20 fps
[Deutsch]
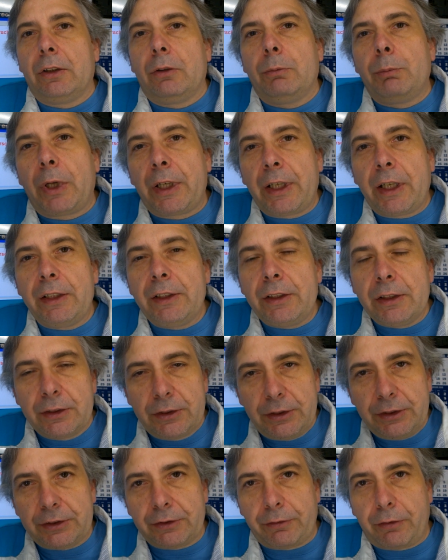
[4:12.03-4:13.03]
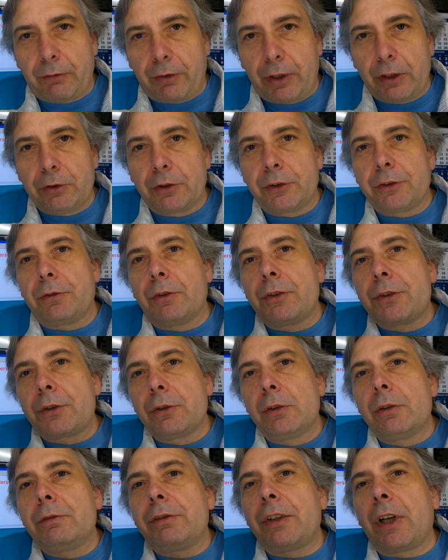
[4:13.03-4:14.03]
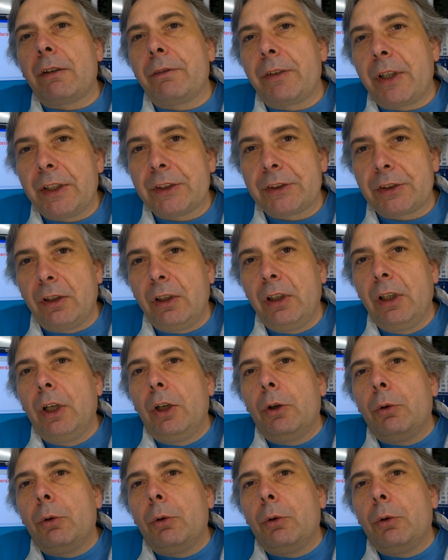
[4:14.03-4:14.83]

Man nennt diese Verwaltungsfunktion Verweser